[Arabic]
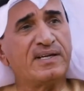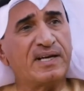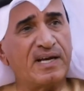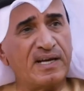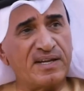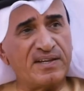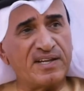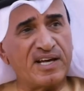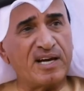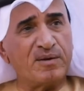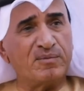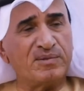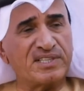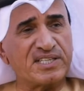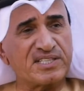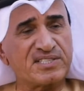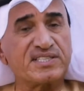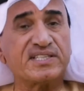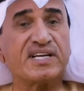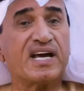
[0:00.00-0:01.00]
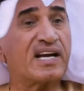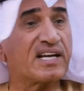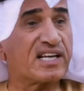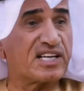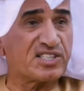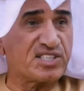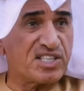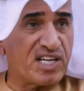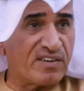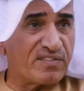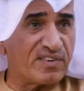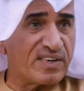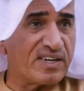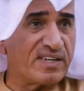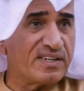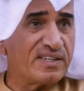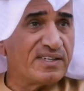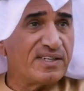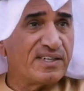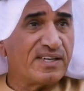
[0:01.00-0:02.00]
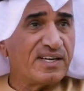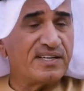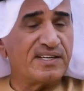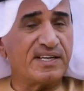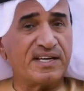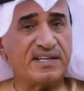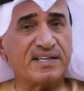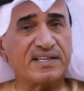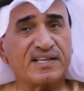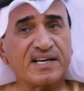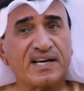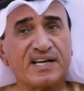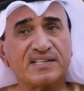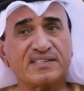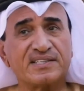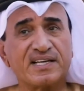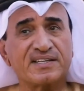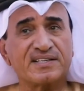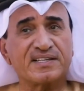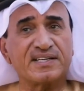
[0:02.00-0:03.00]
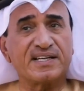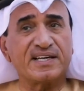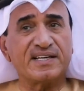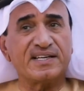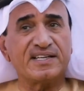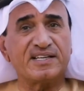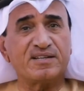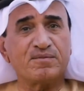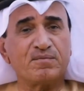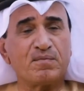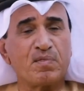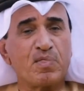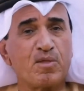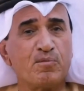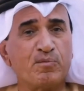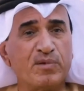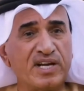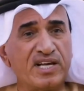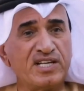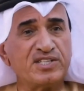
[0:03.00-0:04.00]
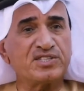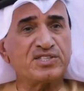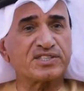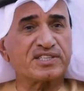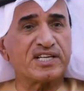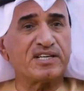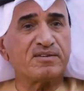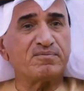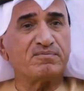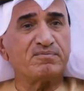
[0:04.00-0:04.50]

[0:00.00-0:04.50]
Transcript: الاذاعه المدرسيه الكشافه صحيح يعني كانت ايضا يعني من الانشطه